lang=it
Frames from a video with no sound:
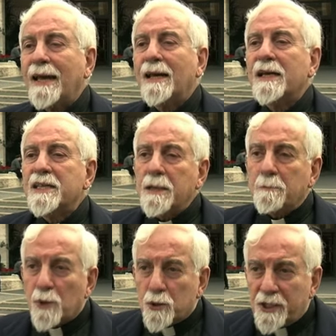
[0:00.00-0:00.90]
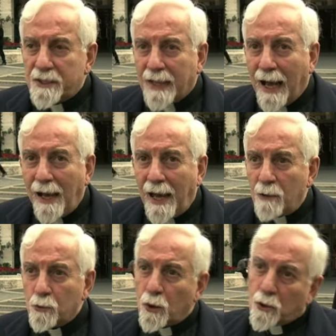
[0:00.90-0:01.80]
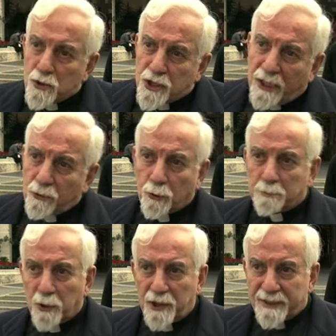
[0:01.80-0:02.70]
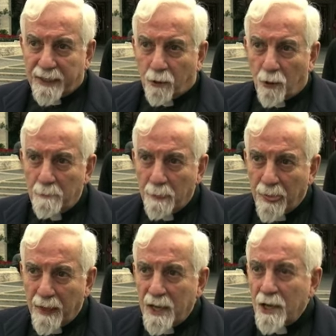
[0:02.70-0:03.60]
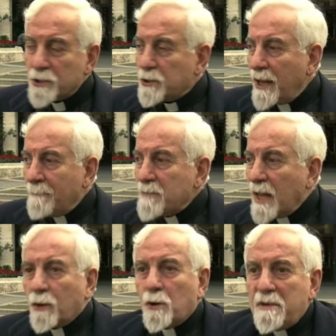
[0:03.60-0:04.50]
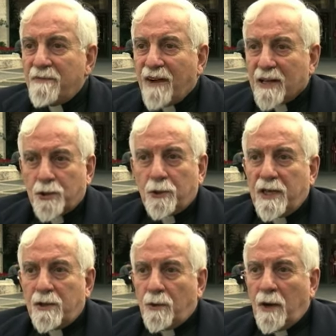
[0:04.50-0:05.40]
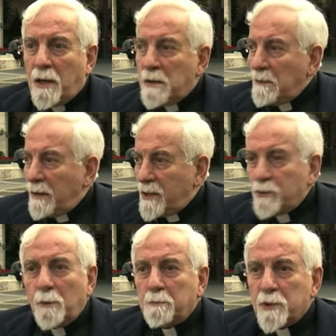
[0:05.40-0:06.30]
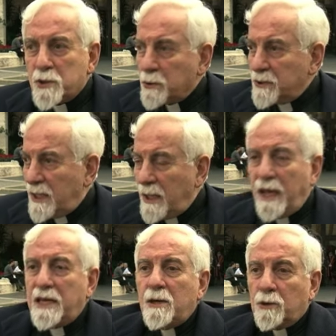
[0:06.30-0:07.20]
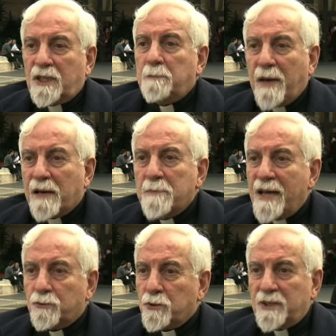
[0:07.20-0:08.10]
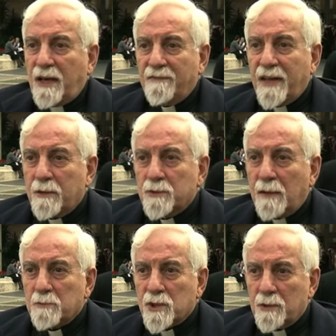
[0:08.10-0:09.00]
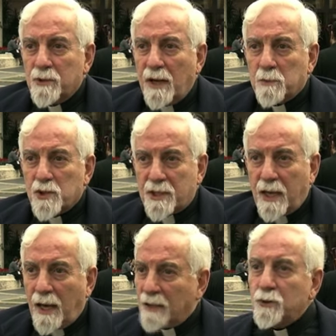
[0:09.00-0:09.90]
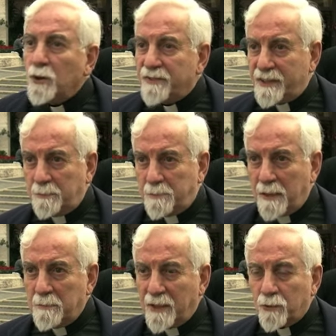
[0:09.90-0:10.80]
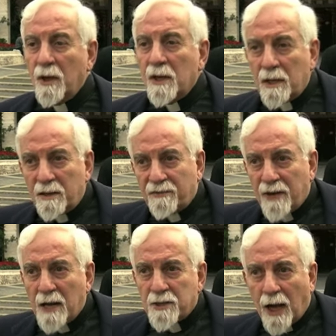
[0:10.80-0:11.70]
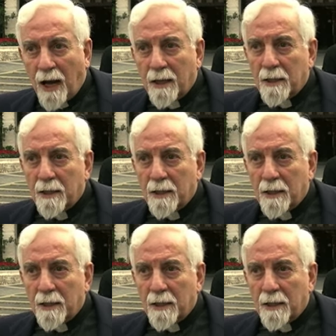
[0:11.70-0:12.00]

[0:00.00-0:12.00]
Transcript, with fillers: la reciprocità è un concetto politico, cioè come faccio io, eh, non posso dire io ti permetto di avere una, una moschea, dove ti permetto? In Francia?